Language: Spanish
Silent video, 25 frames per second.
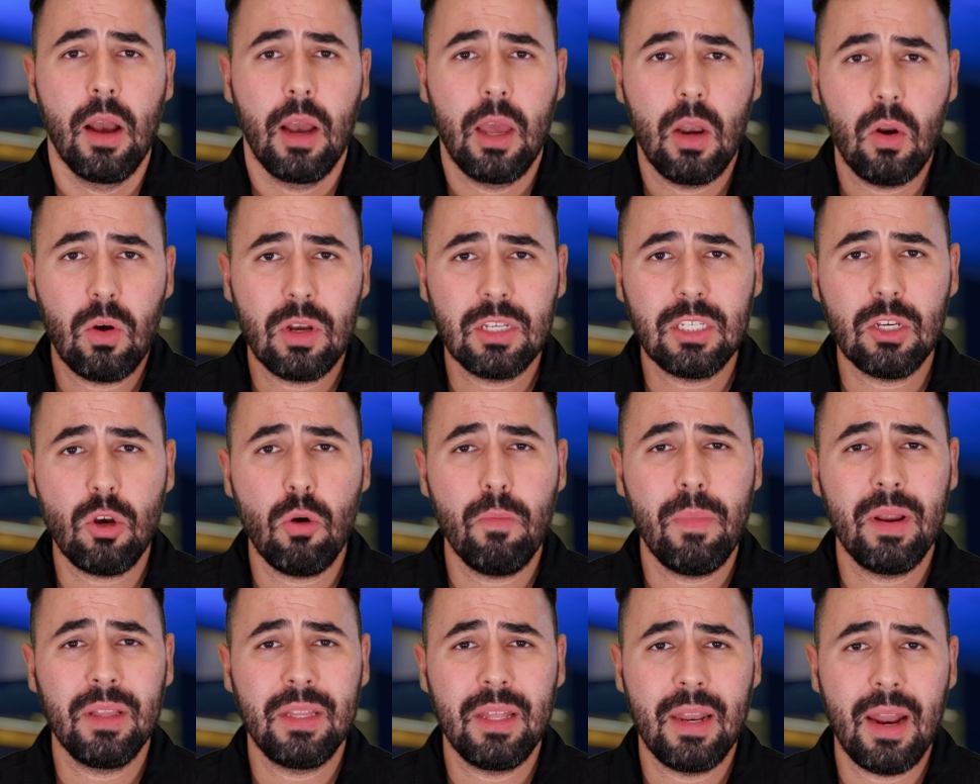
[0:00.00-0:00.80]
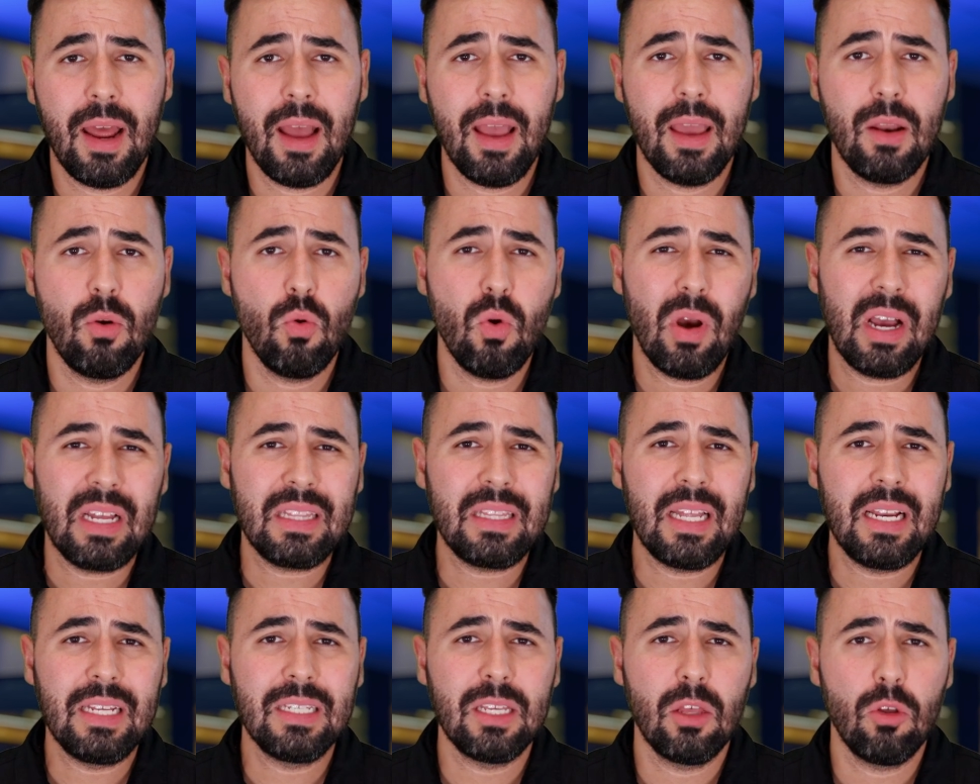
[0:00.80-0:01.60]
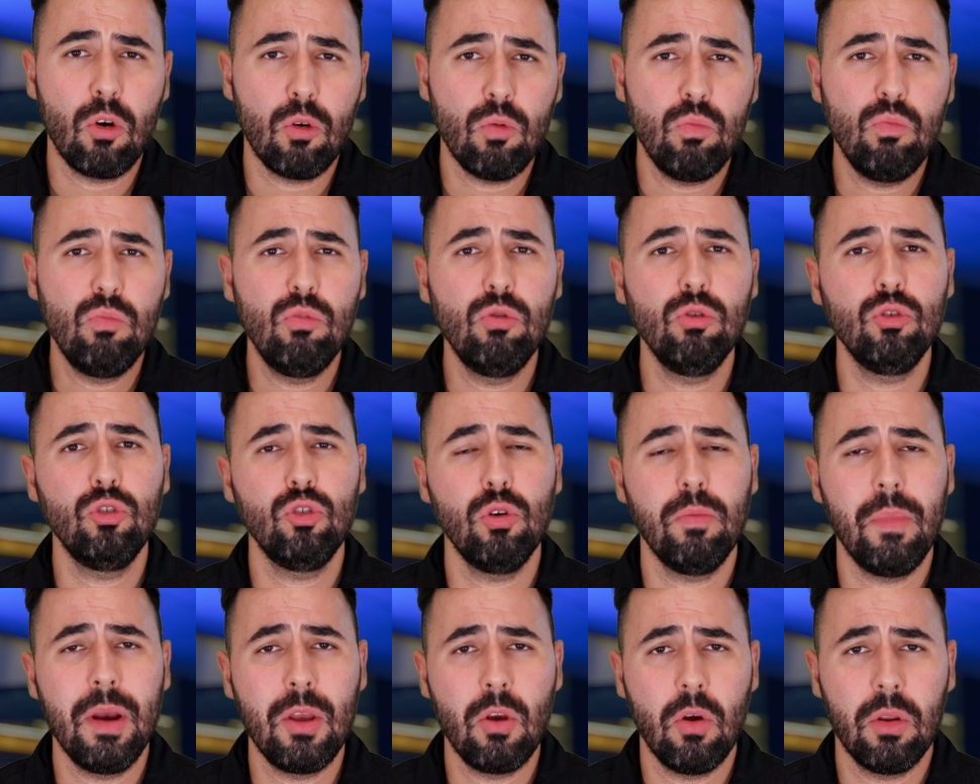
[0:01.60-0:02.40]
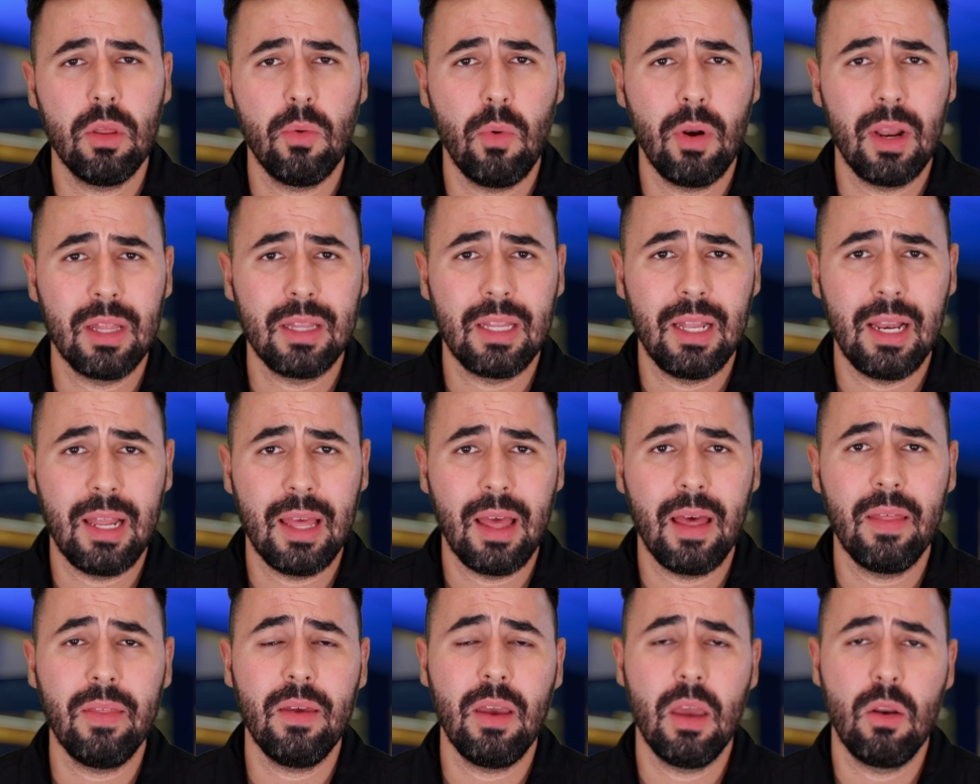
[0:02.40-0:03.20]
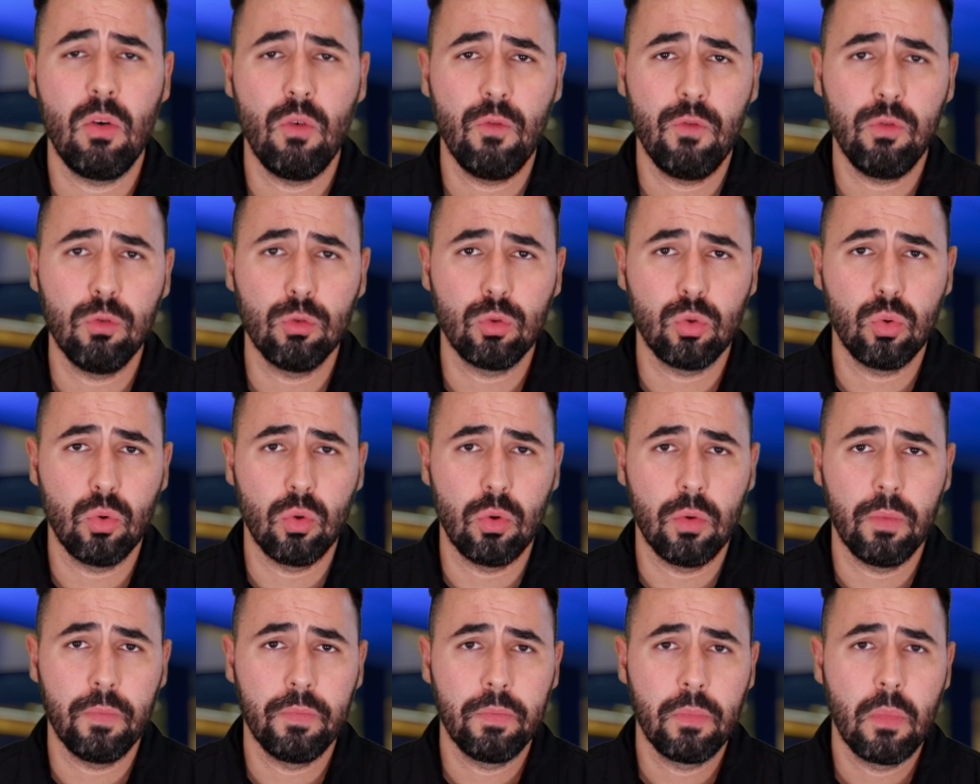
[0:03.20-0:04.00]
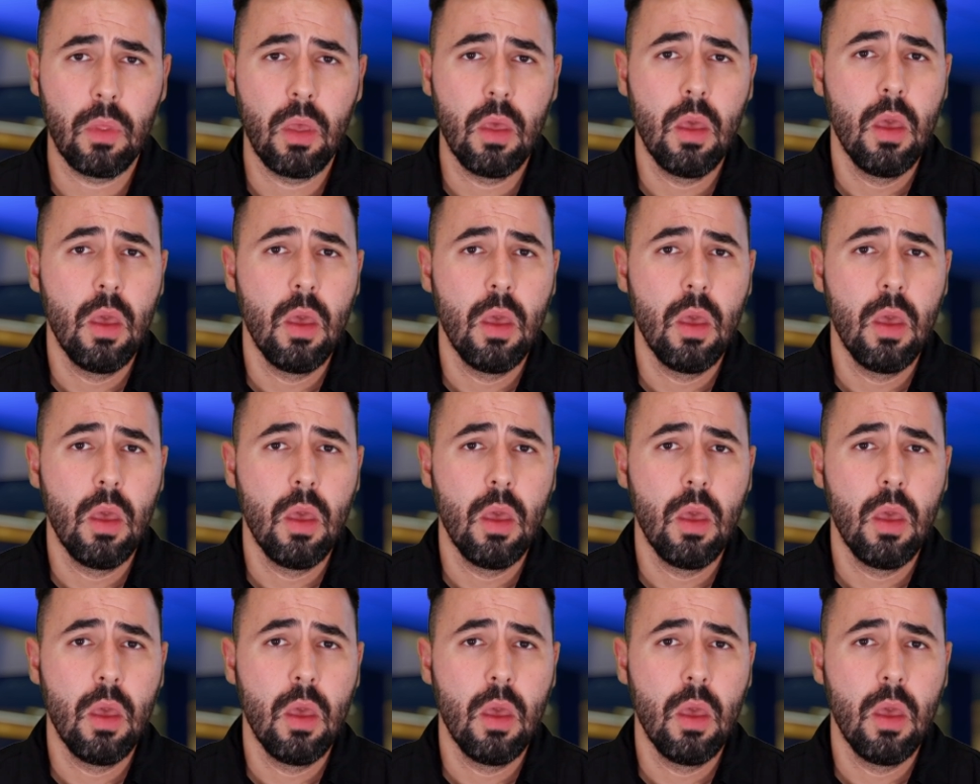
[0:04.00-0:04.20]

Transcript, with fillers: creo que se convertirá en un catalizador mucho mayor de volatilidad en un futuro.